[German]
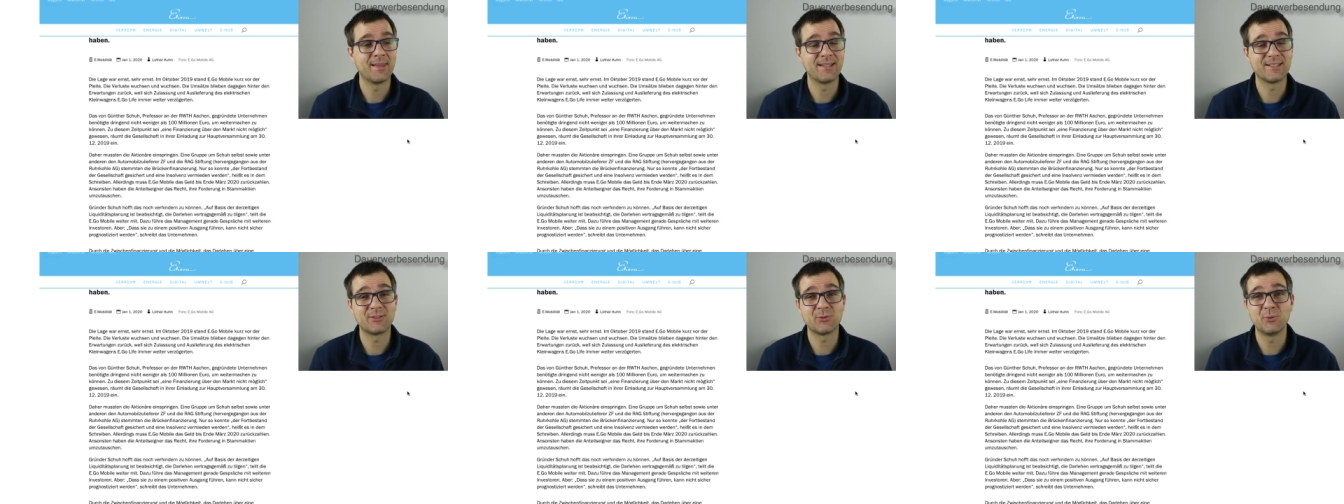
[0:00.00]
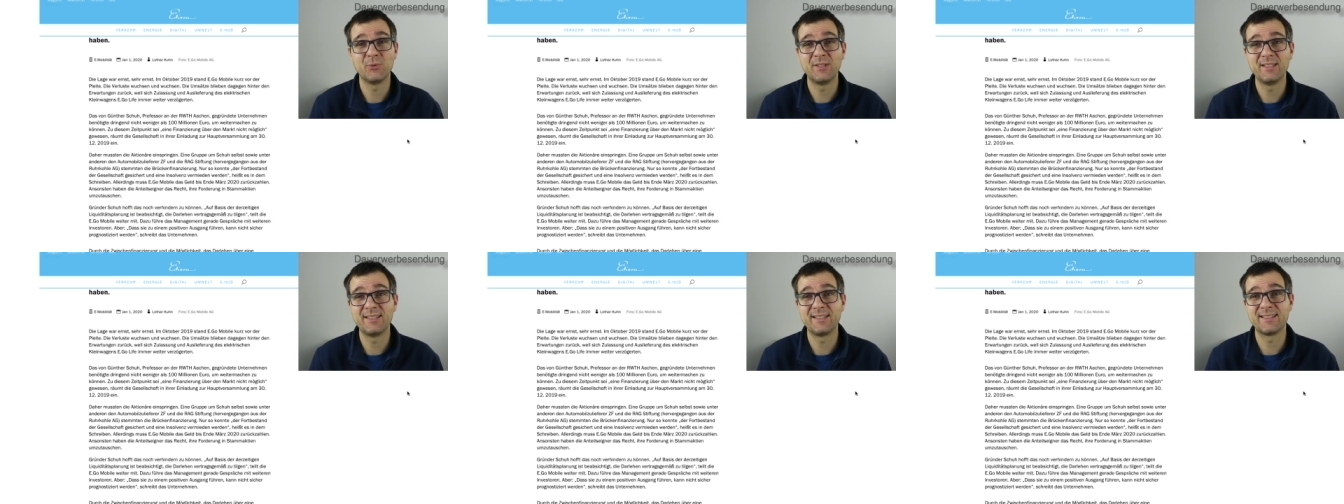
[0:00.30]

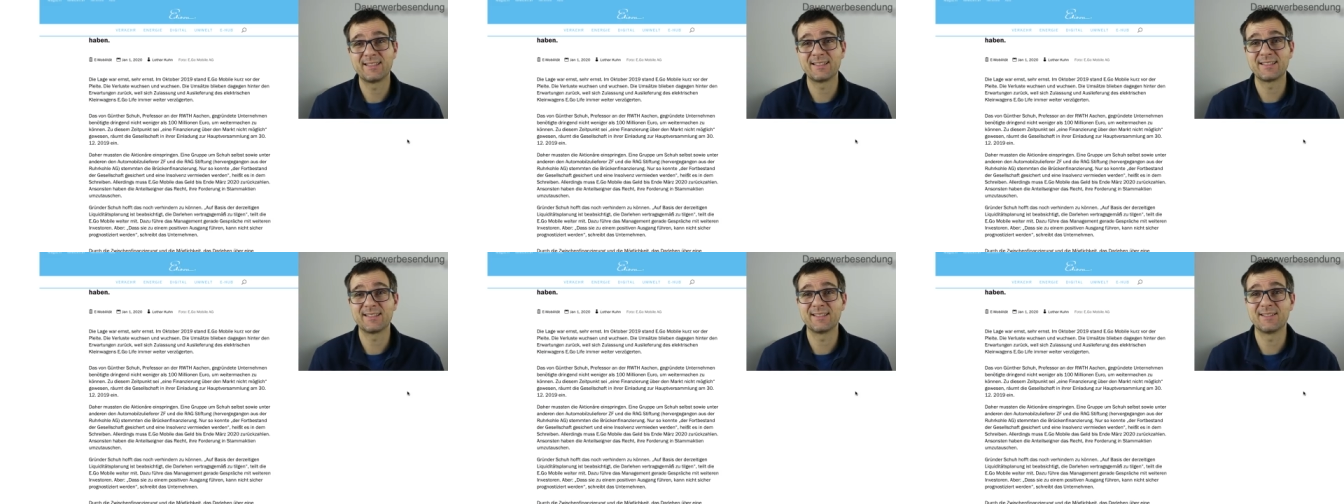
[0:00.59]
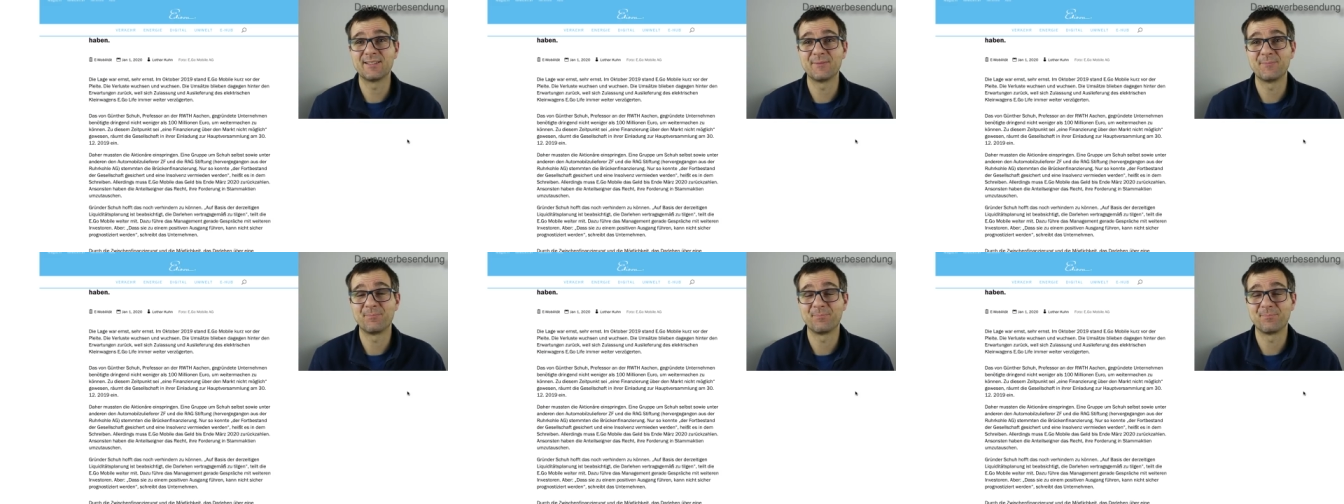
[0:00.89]
natürlich
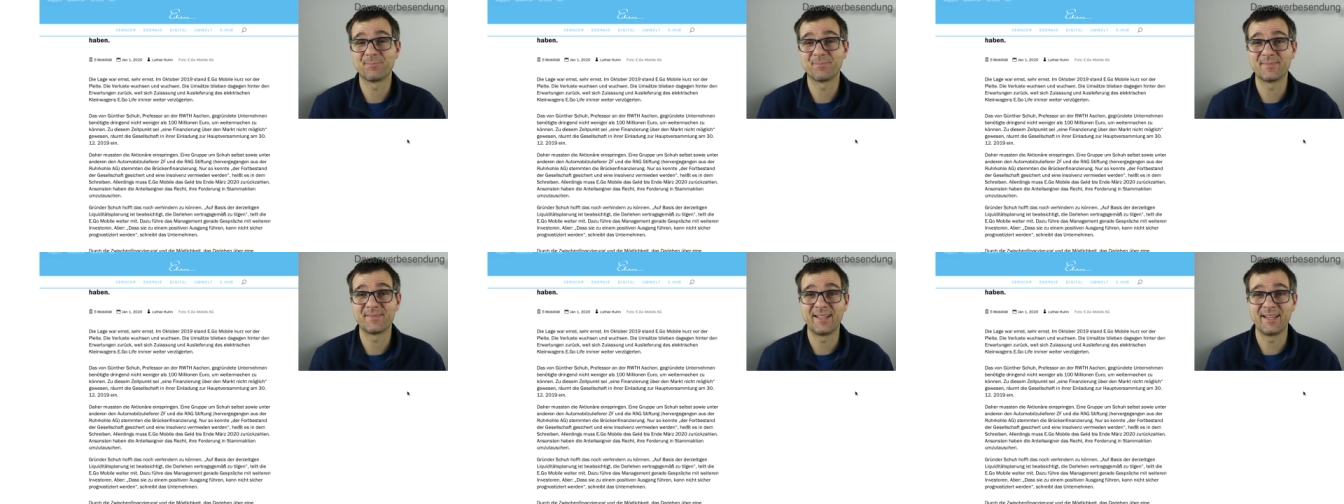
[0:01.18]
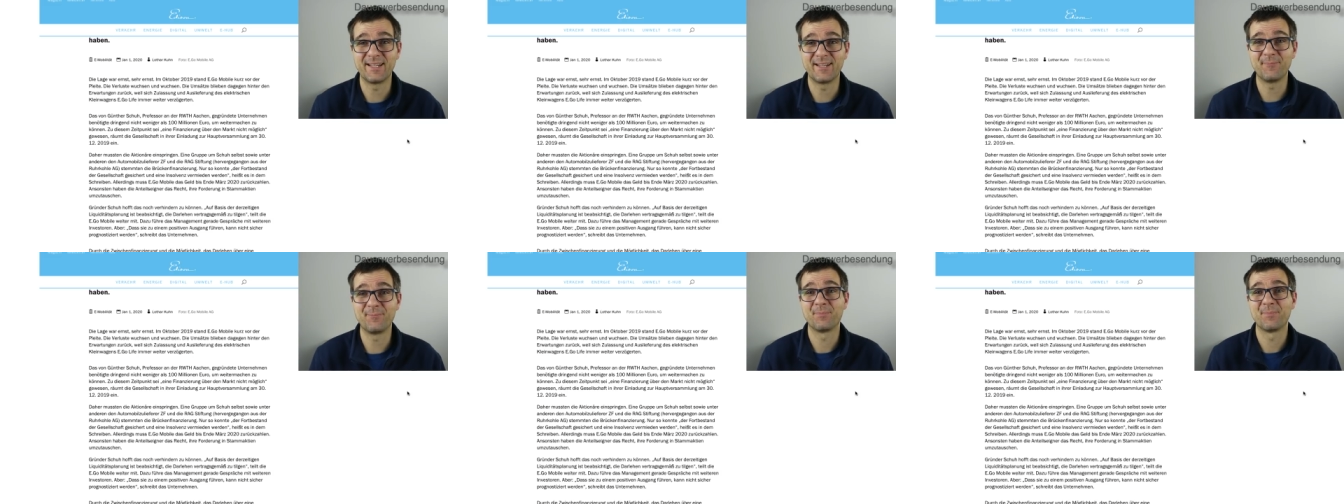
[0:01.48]
ähm,
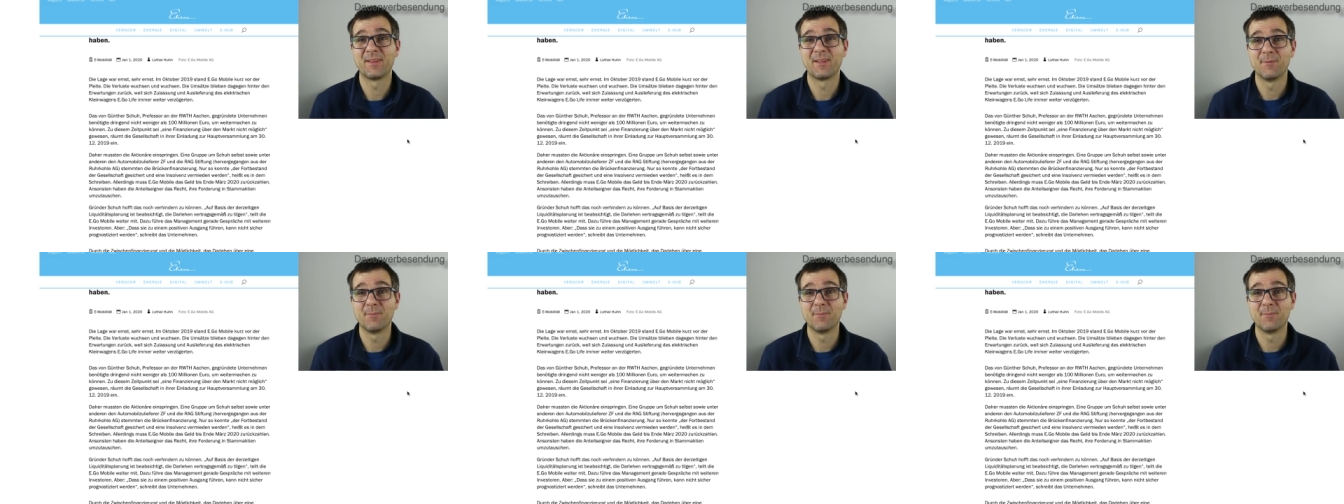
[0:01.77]
ja,